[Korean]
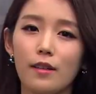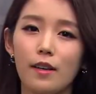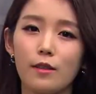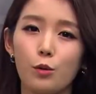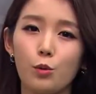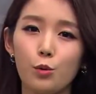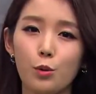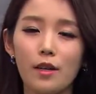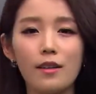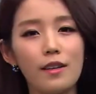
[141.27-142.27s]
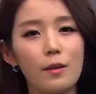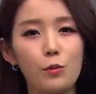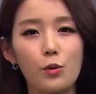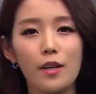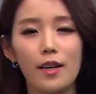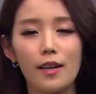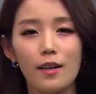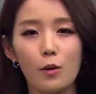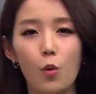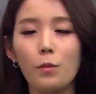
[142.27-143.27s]
대해서도 최강희 감독이
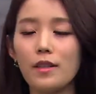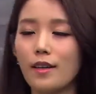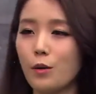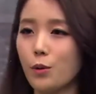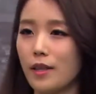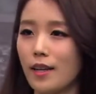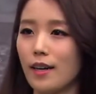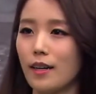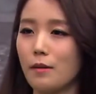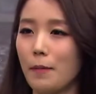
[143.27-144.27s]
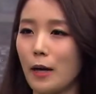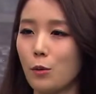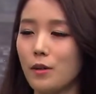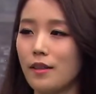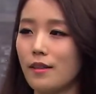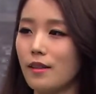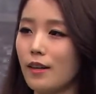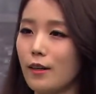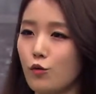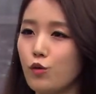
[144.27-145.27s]
고민을 하고 있다라는 발언을
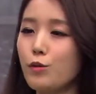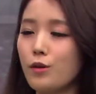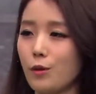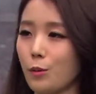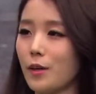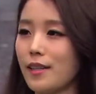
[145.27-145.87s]
했는데 두 분은 어떻게